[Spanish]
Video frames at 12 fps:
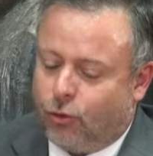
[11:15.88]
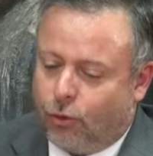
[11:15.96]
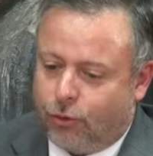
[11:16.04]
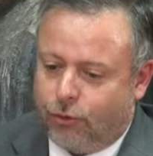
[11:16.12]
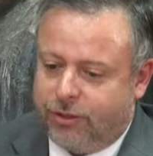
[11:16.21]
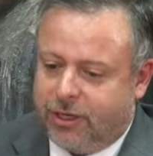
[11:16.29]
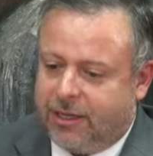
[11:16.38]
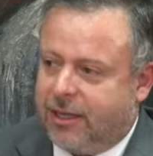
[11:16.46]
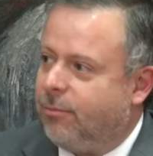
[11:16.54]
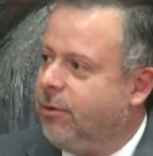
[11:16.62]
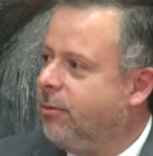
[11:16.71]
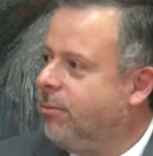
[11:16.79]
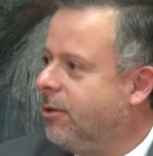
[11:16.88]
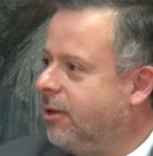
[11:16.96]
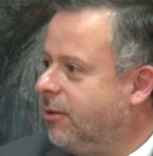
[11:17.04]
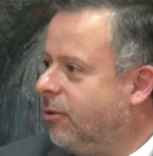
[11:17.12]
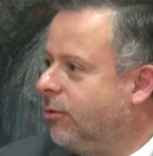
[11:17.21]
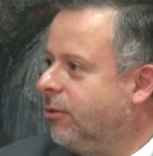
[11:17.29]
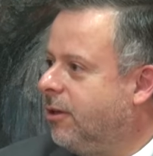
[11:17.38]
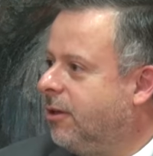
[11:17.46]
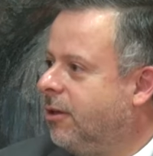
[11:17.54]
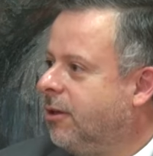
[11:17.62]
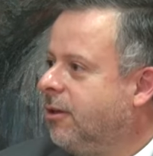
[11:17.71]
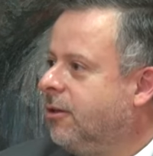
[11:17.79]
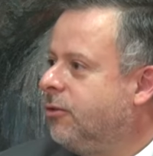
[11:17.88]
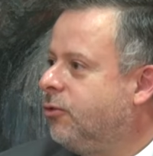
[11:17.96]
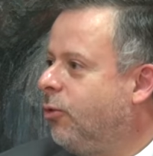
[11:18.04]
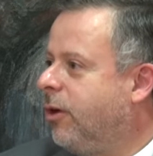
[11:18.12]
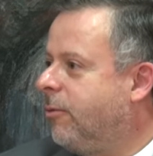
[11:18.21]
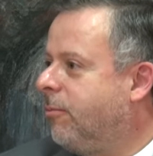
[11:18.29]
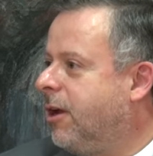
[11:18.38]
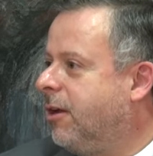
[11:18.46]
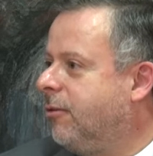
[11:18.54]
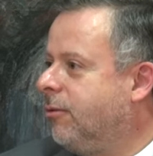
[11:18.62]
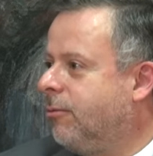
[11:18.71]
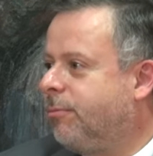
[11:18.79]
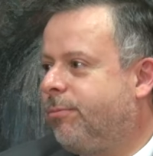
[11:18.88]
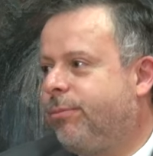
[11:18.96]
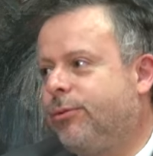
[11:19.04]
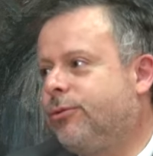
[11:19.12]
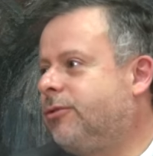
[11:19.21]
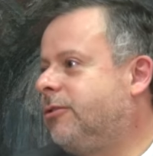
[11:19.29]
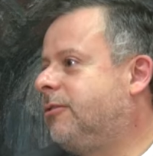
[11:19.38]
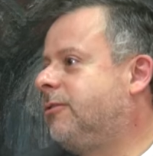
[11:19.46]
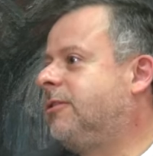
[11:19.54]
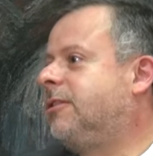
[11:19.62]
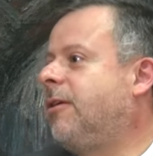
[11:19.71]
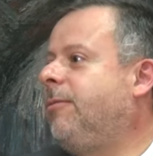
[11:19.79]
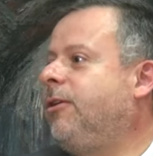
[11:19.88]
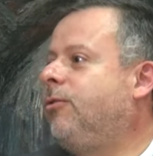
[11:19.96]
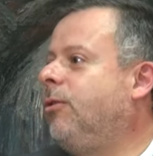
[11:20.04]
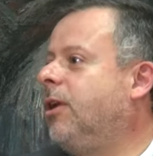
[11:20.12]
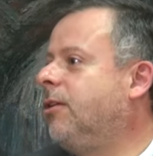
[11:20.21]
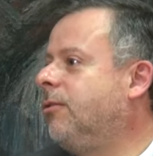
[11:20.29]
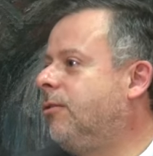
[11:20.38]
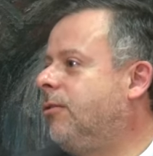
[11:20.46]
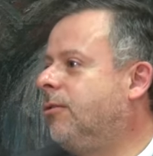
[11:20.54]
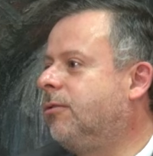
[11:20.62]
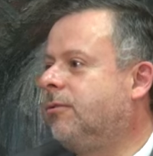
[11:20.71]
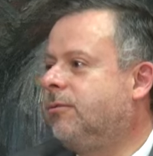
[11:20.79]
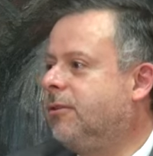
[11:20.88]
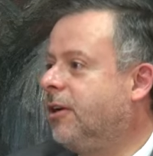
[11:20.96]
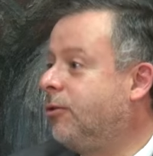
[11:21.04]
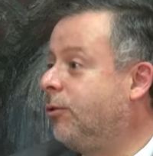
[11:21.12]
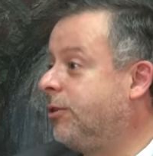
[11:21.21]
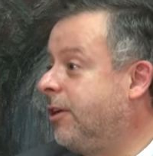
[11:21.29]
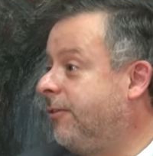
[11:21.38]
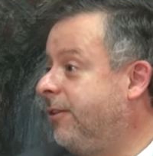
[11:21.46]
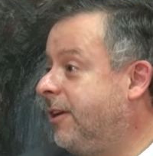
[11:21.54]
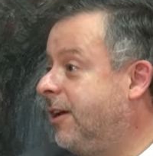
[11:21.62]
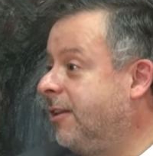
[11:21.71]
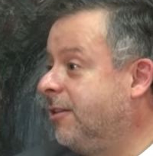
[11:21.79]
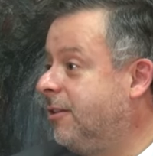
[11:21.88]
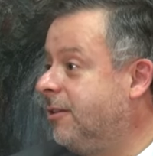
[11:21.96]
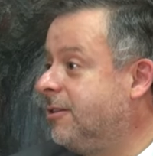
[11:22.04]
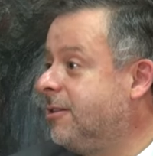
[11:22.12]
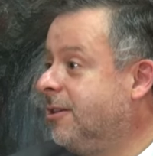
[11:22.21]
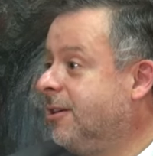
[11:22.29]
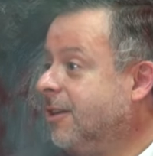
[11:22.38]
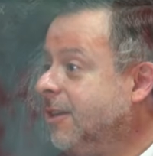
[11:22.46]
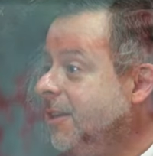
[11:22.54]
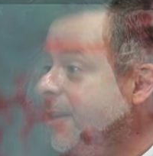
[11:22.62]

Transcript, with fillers: entorno en el que vive, donde su hermano pues, está vinculado con narcotraficantes